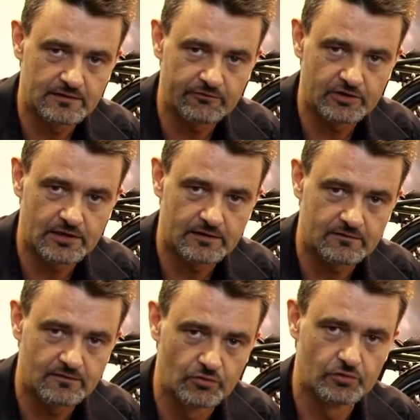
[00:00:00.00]

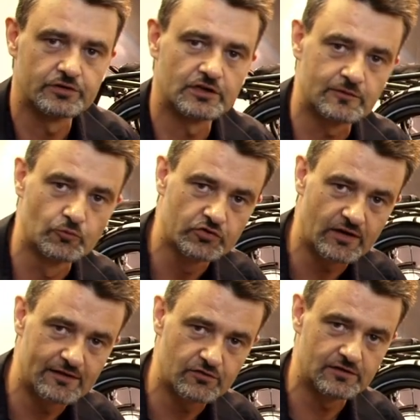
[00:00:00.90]
Navigation. Ich muss
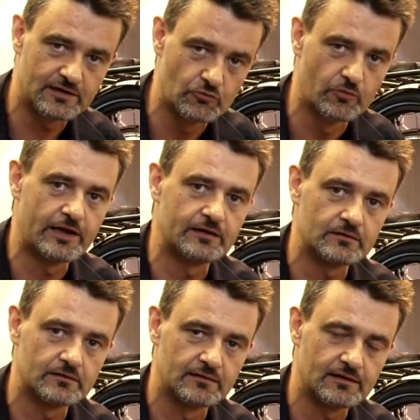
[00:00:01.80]
also in dem Moment
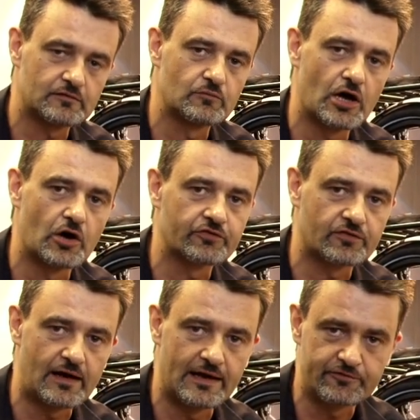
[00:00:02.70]
nicht mehr
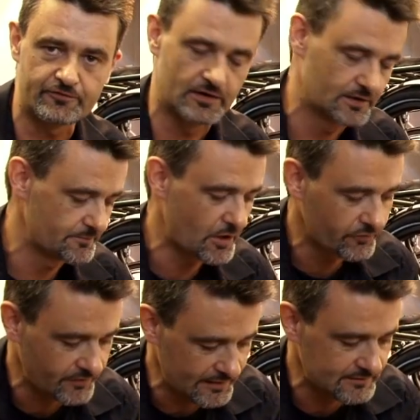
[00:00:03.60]
aufs, iPhone, äh,
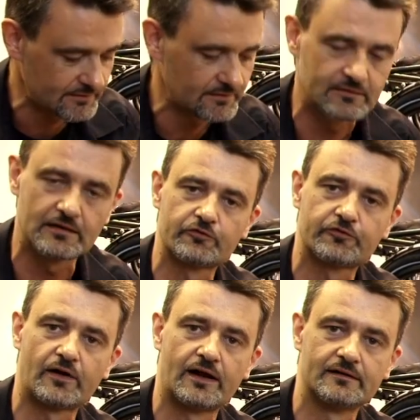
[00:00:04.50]
aufs Handy, in
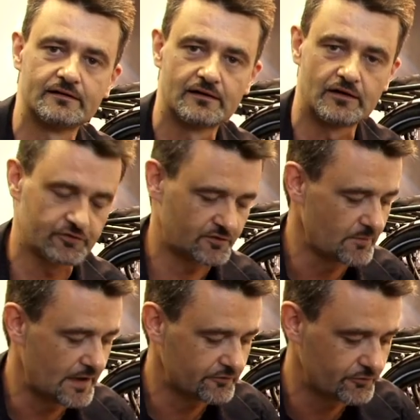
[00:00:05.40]
Fall aufs
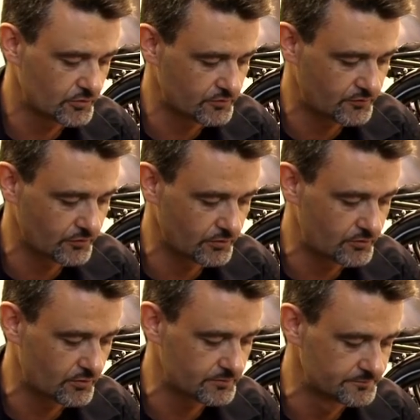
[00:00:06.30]
Smartphone
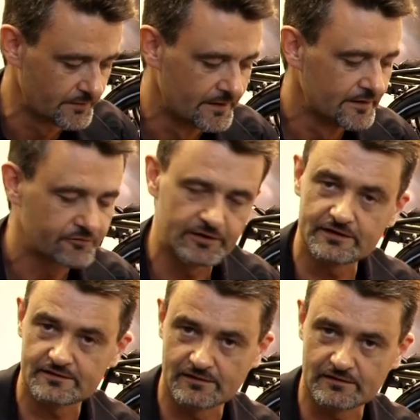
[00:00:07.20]
zurückgucken. Finde
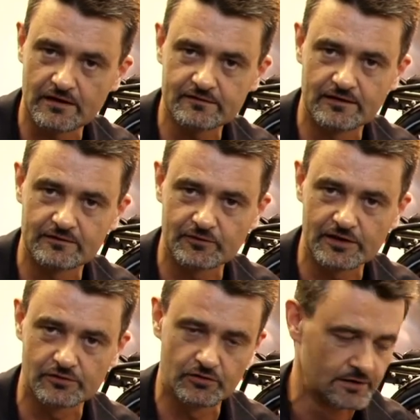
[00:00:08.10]
ich eine klasse
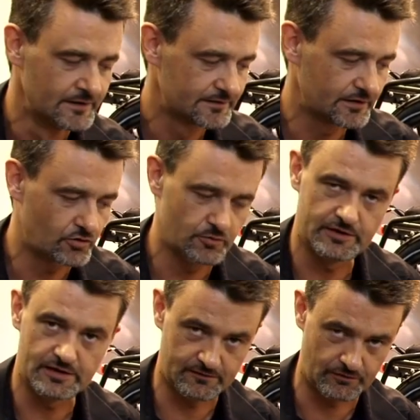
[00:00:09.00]
Entwicklung, die
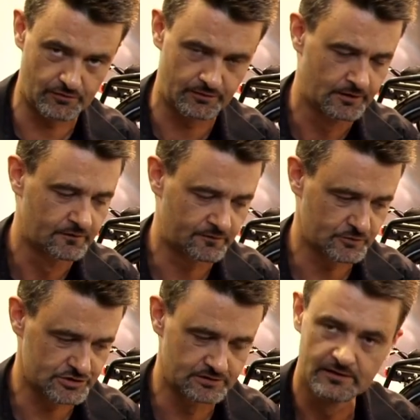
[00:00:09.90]
Kombination
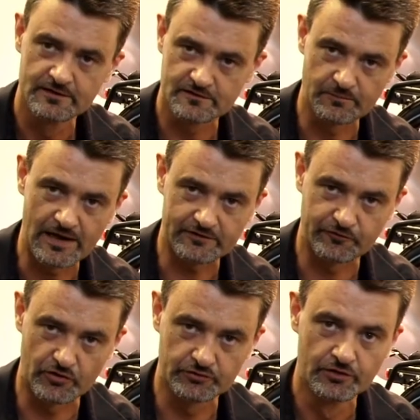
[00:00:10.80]
zwischen
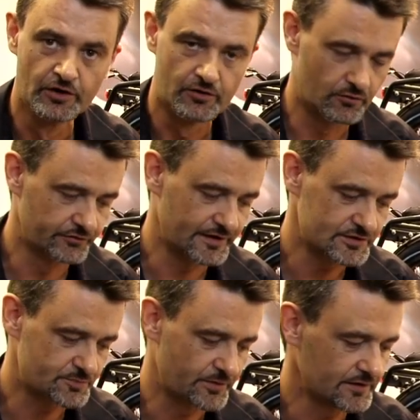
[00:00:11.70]
Smartphone und
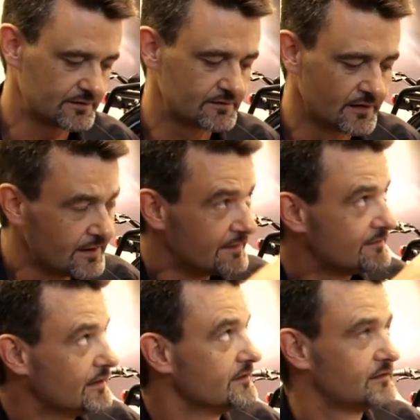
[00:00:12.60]
entsprechend
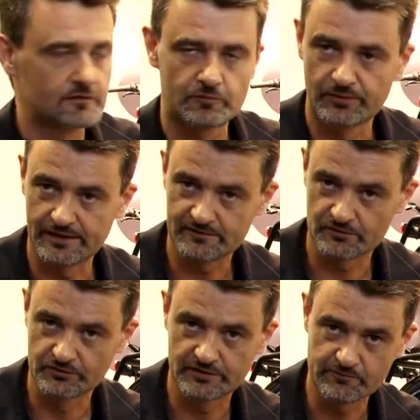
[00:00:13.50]
den Displays
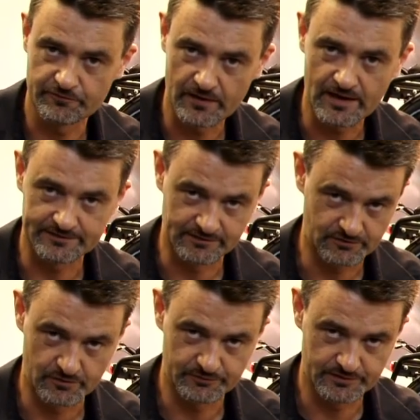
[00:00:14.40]
und dem Fahrrad, die
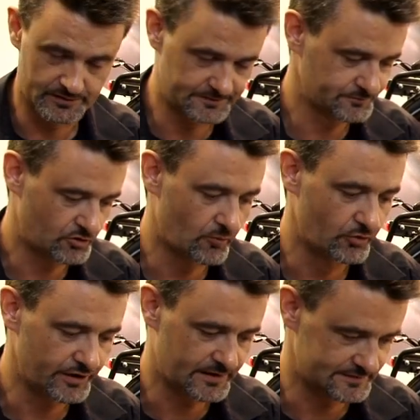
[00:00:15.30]
Kom äh,
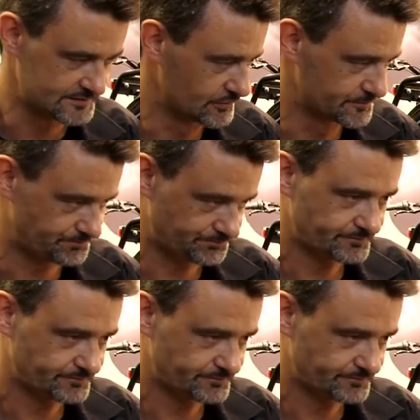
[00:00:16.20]
Kommunikation.